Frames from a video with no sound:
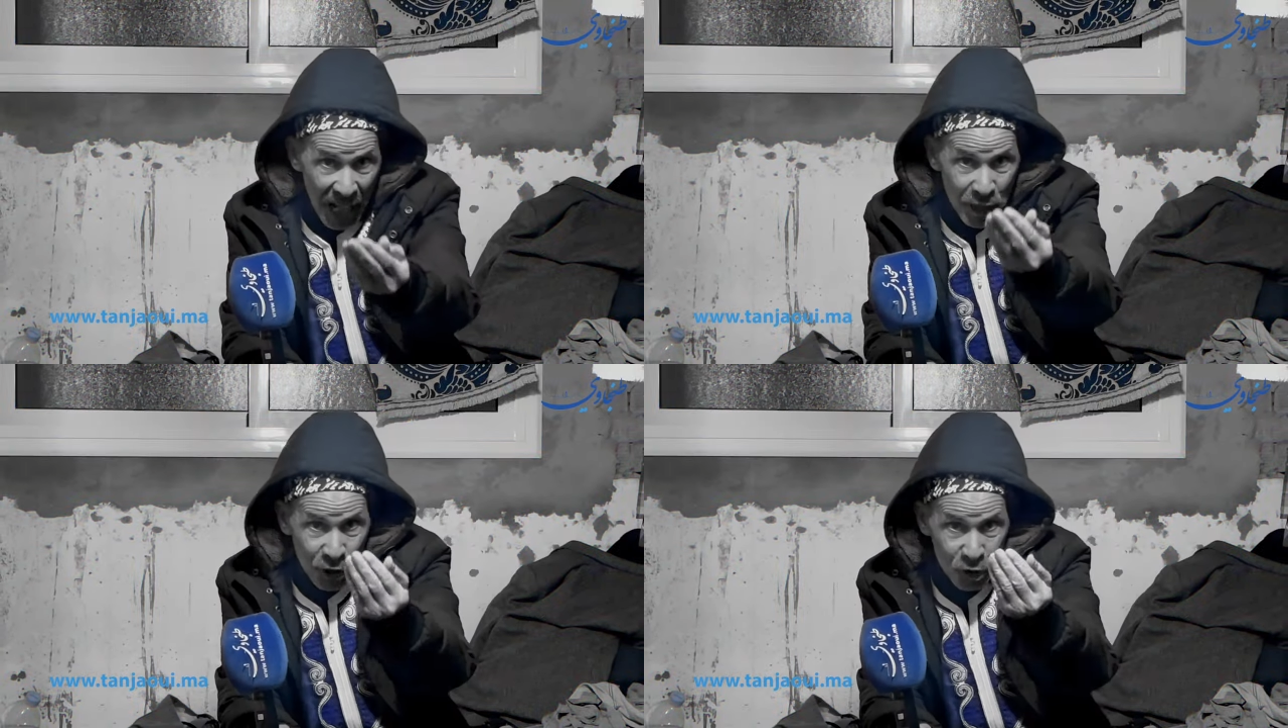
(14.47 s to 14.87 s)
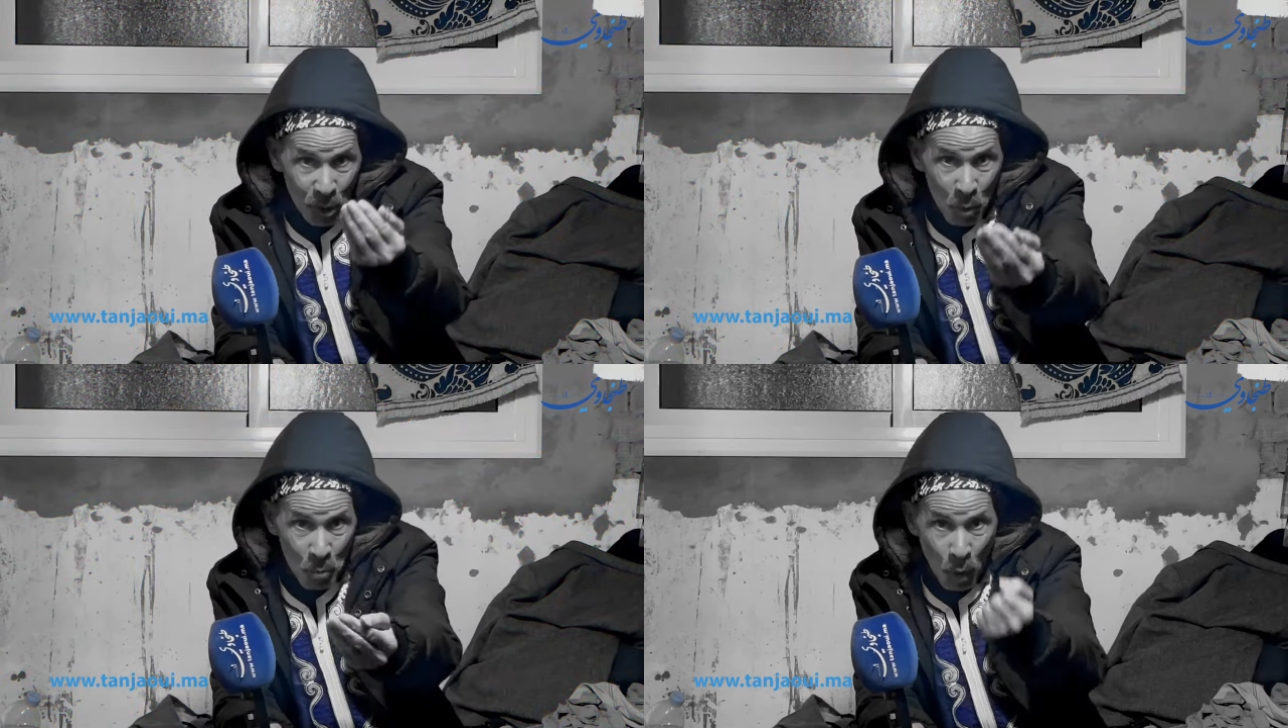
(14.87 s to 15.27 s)
عايش
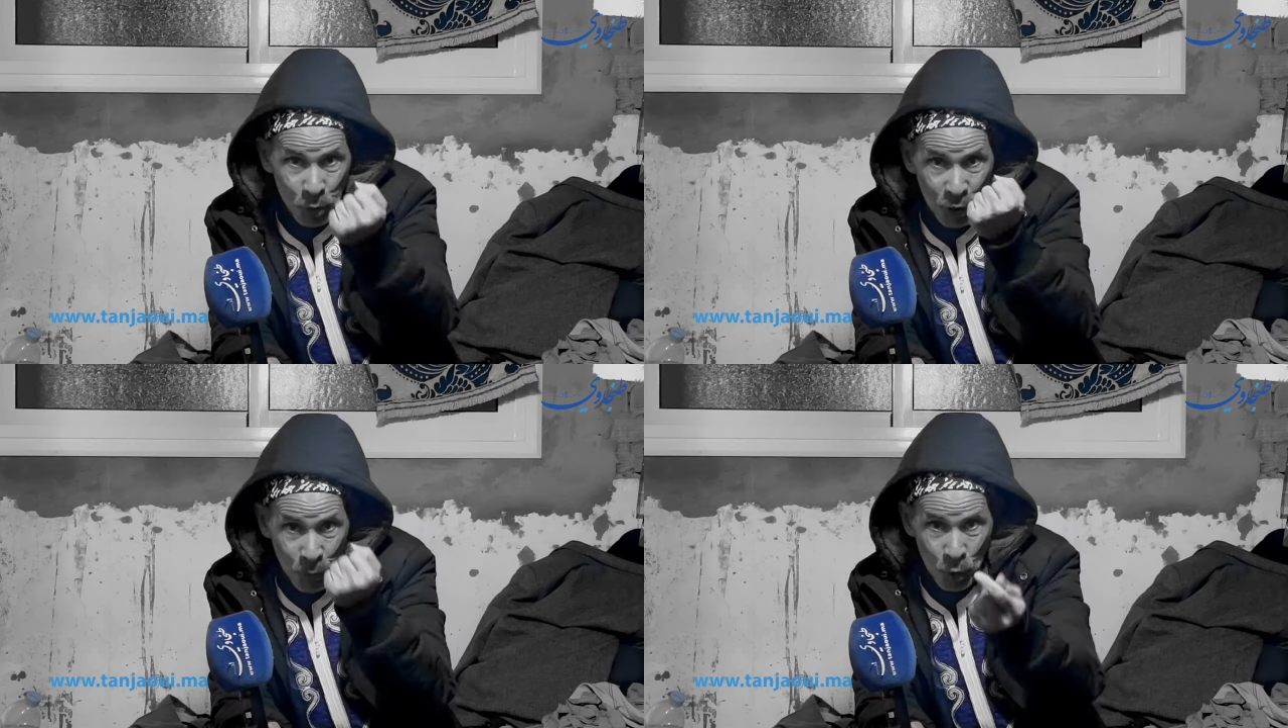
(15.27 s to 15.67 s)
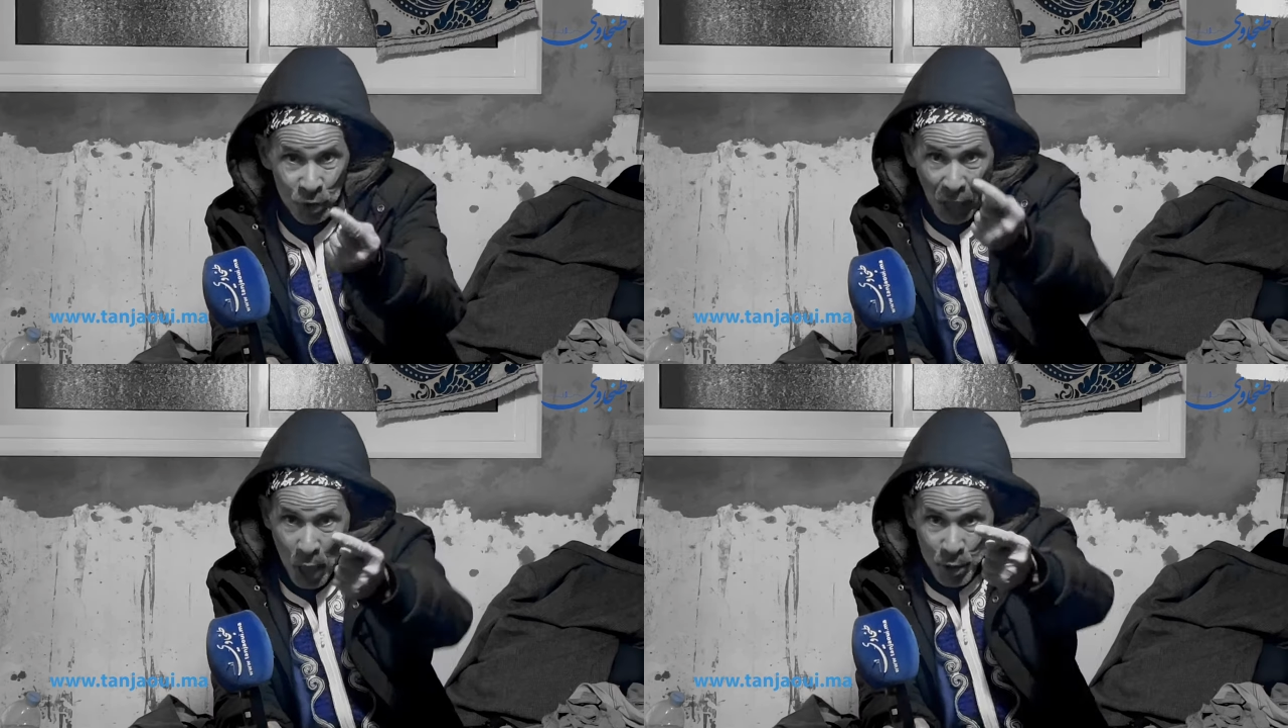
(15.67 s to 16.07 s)
دمهم وديك فلوس
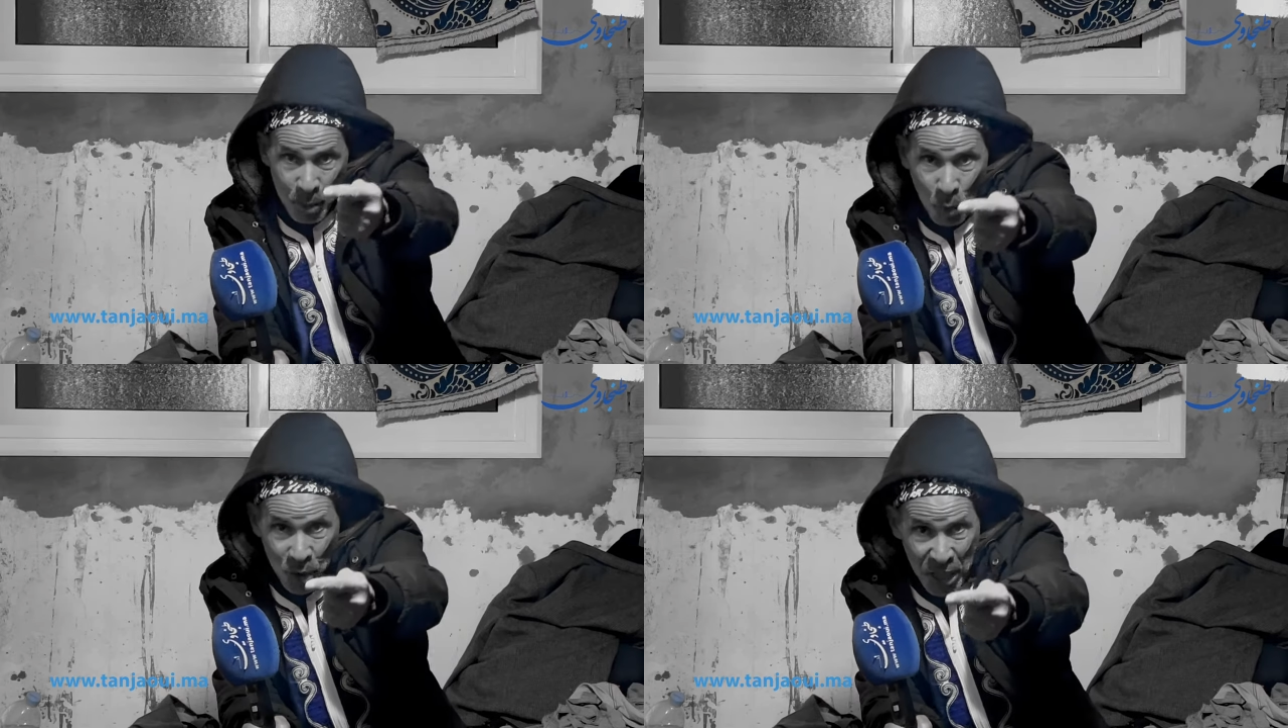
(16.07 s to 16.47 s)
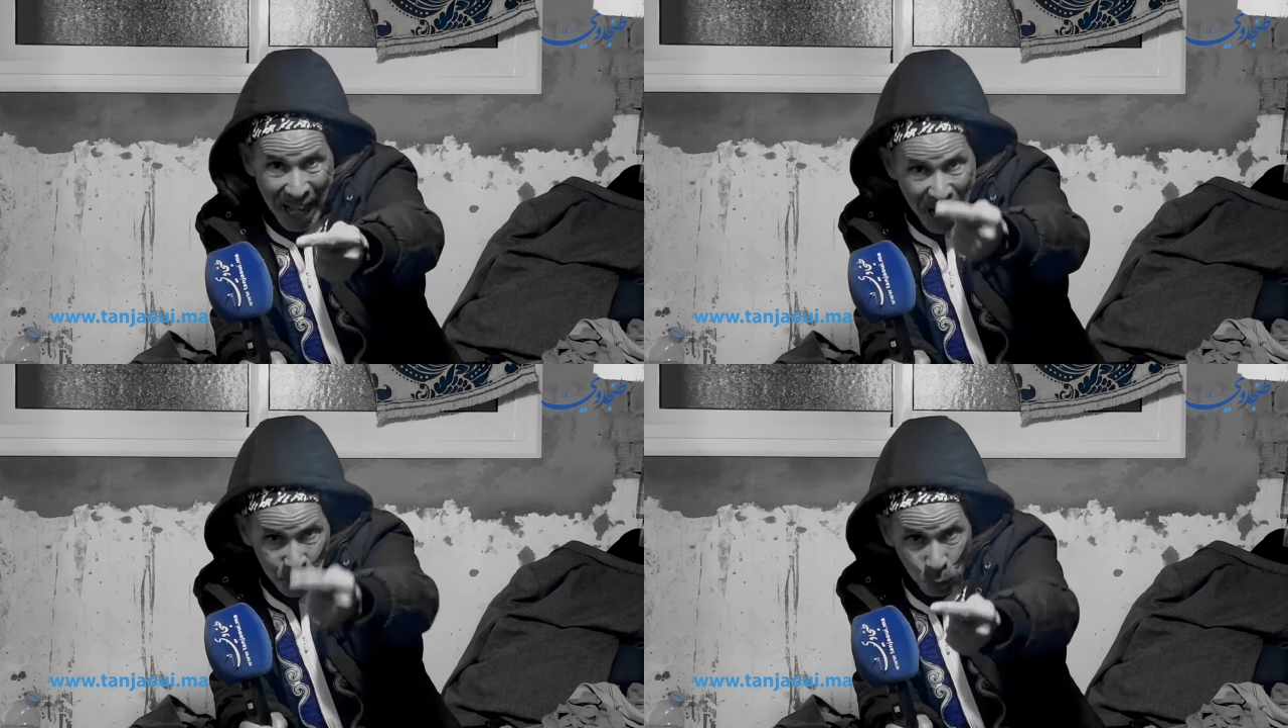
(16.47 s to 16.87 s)
غايجيبوا لي
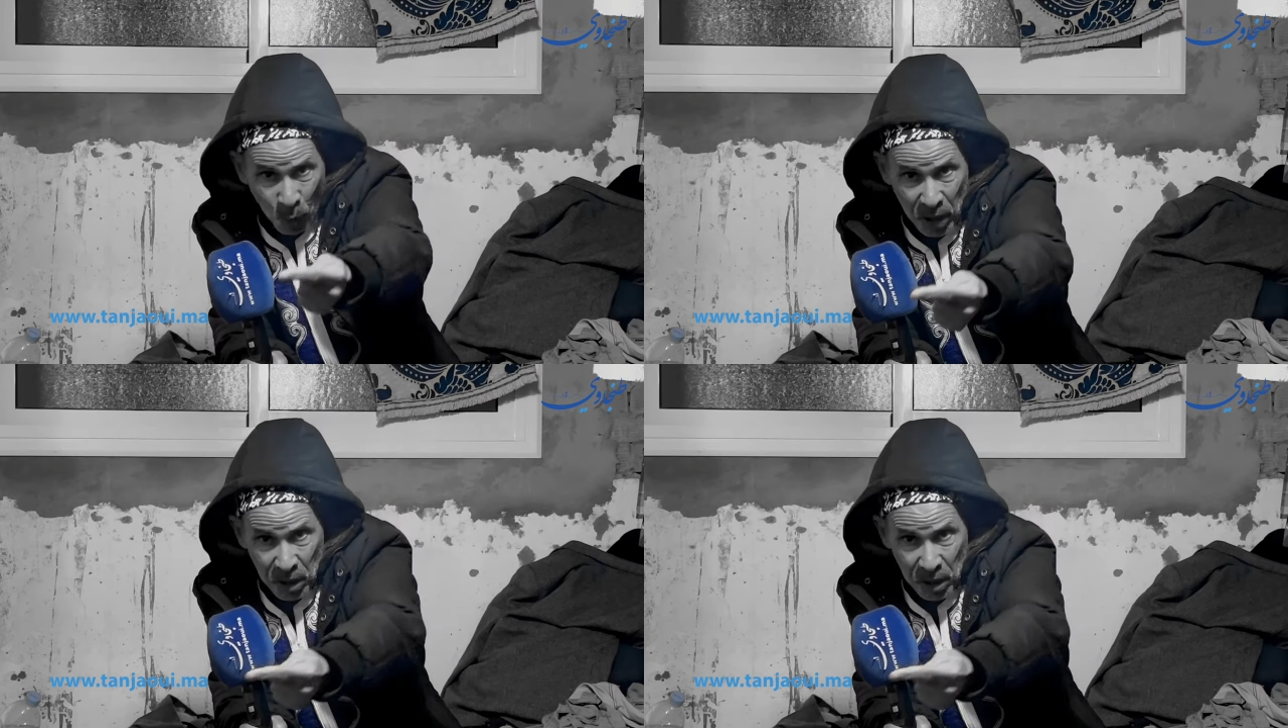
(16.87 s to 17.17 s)
العادو